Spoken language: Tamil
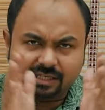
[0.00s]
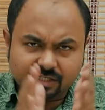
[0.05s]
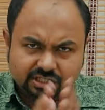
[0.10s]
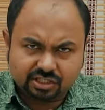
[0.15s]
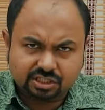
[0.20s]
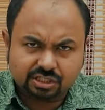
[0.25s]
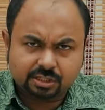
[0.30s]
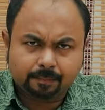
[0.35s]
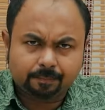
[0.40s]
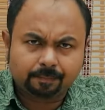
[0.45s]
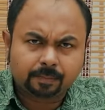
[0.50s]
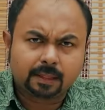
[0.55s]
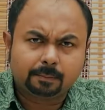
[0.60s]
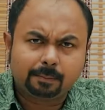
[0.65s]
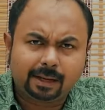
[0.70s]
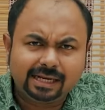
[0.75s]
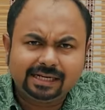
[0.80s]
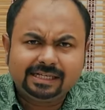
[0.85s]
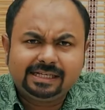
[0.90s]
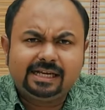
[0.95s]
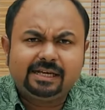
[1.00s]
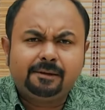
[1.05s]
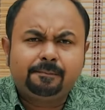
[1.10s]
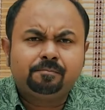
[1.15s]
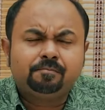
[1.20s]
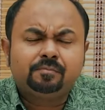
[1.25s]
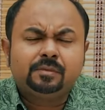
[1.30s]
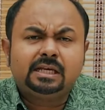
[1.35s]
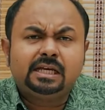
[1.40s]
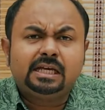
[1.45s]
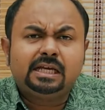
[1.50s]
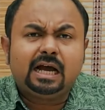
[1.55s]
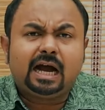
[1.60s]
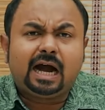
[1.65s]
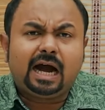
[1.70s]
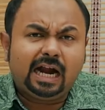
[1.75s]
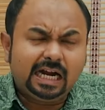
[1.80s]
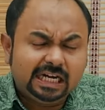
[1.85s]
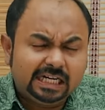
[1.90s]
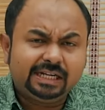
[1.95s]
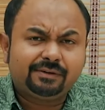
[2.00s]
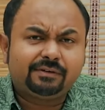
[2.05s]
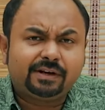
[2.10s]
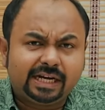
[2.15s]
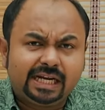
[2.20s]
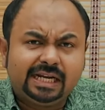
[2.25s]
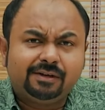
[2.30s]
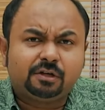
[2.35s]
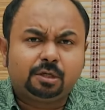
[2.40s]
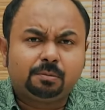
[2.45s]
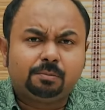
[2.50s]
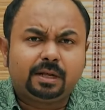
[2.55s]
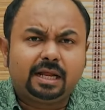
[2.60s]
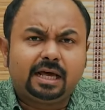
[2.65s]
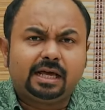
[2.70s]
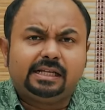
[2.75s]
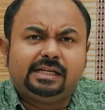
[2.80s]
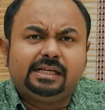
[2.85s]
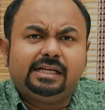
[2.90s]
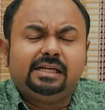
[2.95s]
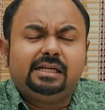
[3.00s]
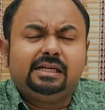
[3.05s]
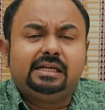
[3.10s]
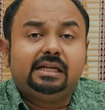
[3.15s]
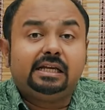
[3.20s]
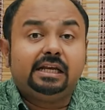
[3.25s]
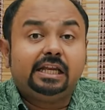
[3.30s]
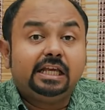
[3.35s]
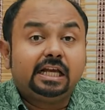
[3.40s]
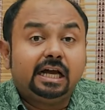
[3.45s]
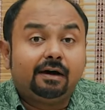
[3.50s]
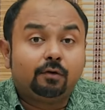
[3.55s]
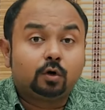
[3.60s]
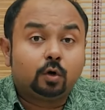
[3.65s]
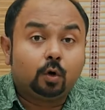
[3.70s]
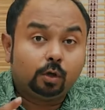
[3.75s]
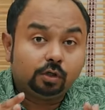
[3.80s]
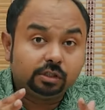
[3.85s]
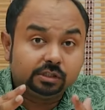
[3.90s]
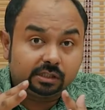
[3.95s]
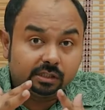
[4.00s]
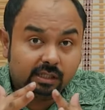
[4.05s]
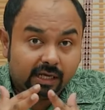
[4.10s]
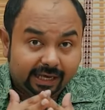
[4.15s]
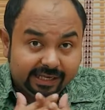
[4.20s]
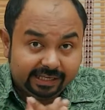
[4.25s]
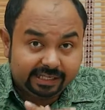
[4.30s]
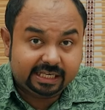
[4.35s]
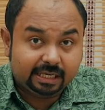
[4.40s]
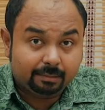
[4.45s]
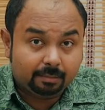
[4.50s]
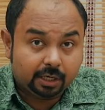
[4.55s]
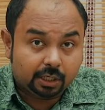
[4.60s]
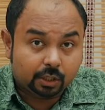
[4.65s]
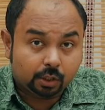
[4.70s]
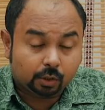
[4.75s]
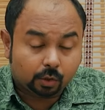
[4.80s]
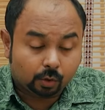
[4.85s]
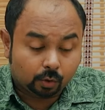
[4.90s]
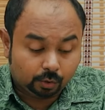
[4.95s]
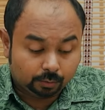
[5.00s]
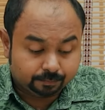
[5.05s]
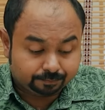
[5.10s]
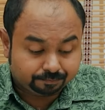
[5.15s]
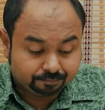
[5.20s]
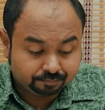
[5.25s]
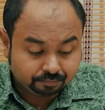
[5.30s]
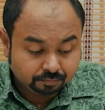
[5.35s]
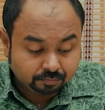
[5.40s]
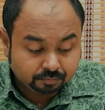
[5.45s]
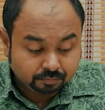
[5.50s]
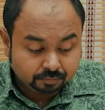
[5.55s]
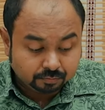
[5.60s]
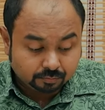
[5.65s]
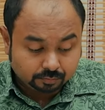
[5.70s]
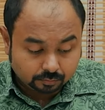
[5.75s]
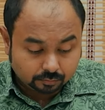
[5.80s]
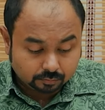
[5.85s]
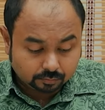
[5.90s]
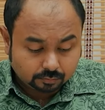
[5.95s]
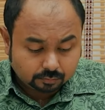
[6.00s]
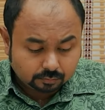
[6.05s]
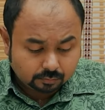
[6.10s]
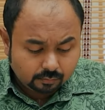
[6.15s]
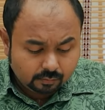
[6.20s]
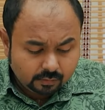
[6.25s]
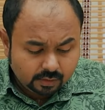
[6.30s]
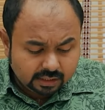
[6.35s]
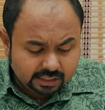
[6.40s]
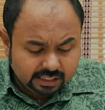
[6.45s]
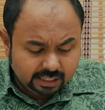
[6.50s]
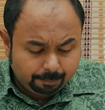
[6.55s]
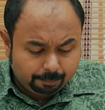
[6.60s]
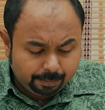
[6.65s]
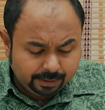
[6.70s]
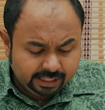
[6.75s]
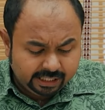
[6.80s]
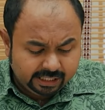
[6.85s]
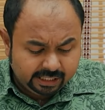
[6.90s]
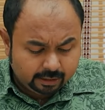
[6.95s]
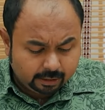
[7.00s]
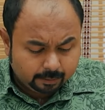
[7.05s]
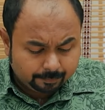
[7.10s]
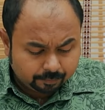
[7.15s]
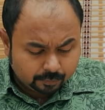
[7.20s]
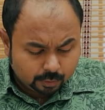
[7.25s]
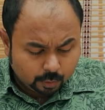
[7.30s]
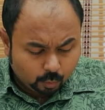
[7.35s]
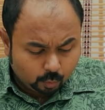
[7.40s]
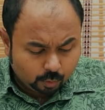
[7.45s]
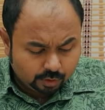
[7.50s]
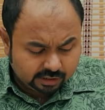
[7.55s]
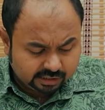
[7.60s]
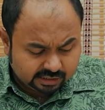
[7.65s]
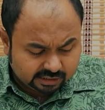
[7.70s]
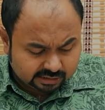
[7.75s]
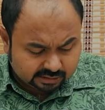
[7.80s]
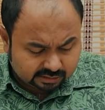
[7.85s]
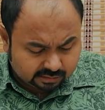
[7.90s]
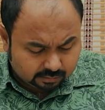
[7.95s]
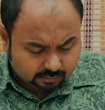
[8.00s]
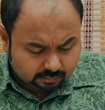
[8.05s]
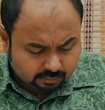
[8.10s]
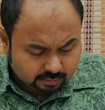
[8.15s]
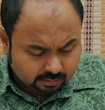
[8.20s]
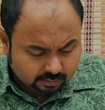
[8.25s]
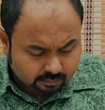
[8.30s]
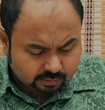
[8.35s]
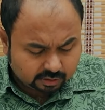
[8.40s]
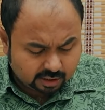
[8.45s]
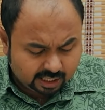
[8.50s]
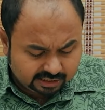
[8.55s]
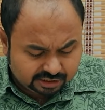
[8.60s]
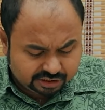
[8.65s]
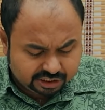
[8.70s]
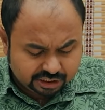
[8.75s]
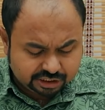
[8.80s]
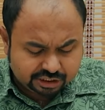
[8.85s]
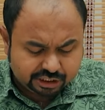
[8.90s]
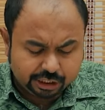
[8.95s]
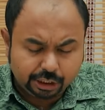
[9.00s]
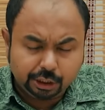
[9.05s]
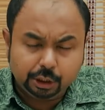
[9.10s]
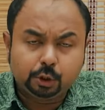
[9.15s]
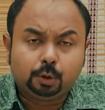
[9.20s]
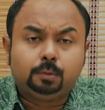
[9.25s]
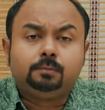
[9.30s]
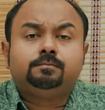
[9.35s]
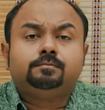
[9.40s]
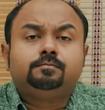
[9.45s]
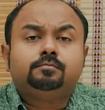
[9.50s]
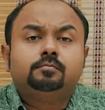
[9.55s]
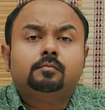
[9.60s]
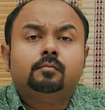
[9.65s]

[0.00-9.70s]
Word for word: எஸ் பாருங்க ஆண்டவர் என்ன விரும்புகிறாரு நீங்க அவரோடு ஐக்கியமா இருக்கிறோம் எப்படி ஒரு திராட்சை செடியும்